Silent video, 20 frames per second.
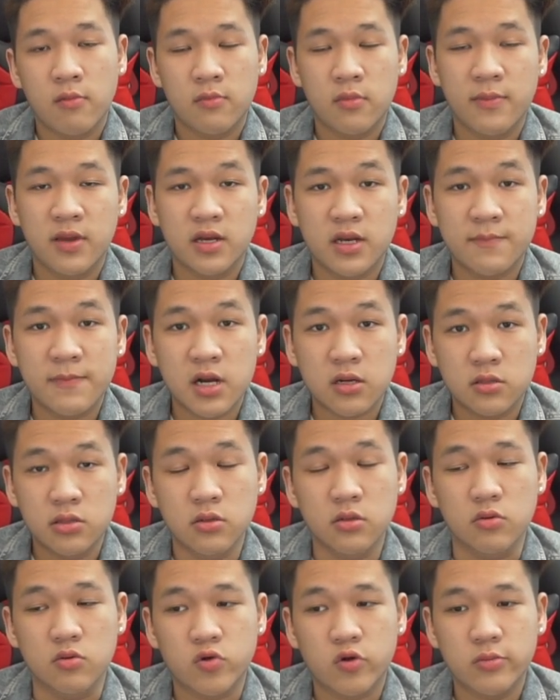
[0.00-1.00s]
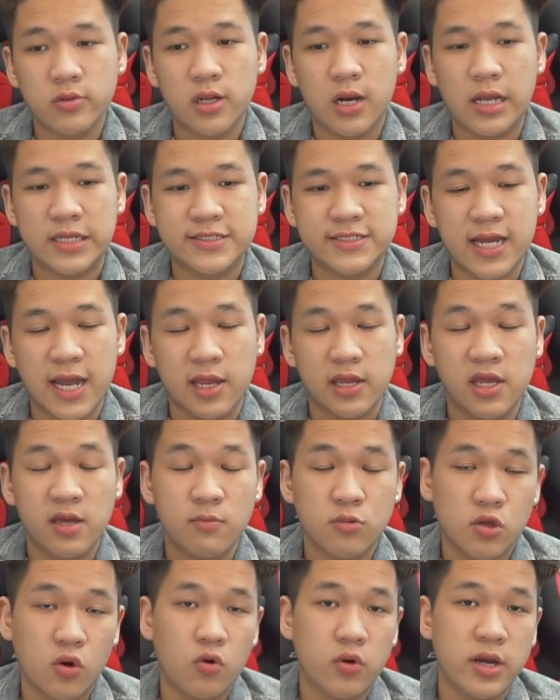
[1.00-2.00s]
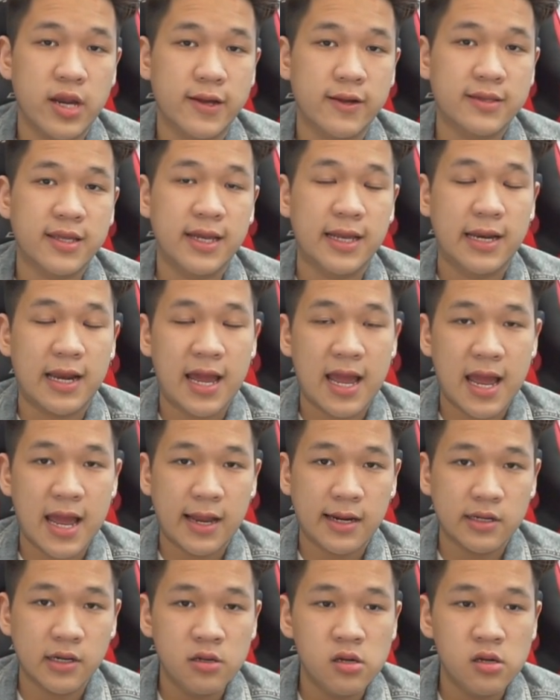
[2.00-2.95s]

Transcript: mình đã mặc thử cũng như là trải nghiệm rồi để có thể là